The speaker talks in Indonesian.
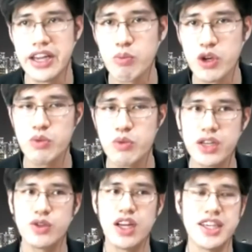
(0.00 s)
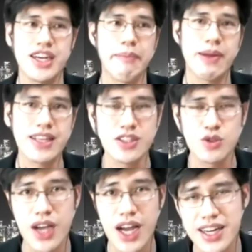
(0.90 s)
ilmu-ilmu yang sudah saya dapatkan
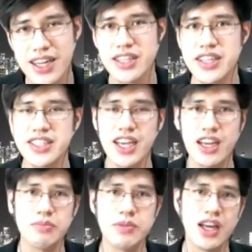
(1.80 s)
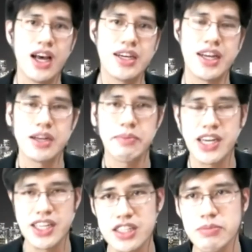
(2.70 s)
juga dari Yes Second Seminar, dari
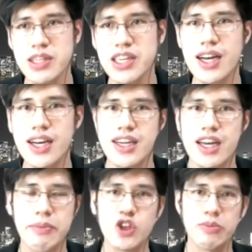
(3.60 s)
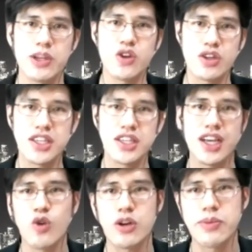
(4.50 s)
manajer seminar, dan dari mentor-mentor saya sangat
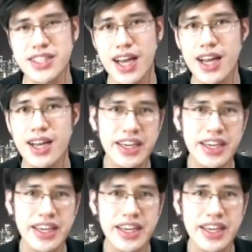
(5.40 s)
luar biasa.